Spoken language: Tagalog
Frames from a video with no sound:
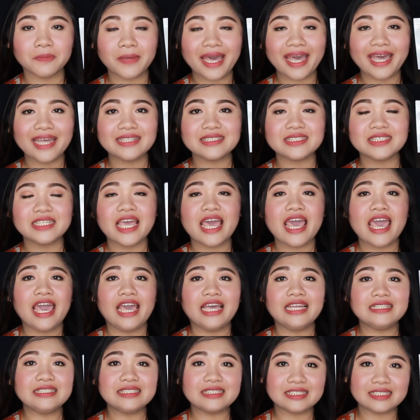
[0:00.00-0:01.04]
Patch
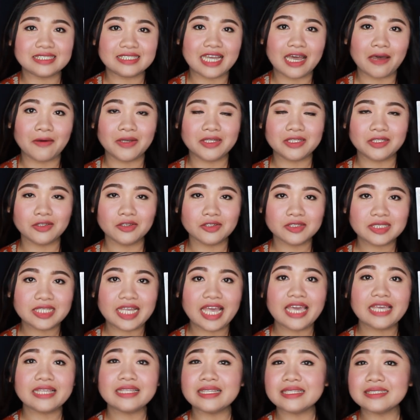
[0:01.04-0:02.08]
and this is how it looks like.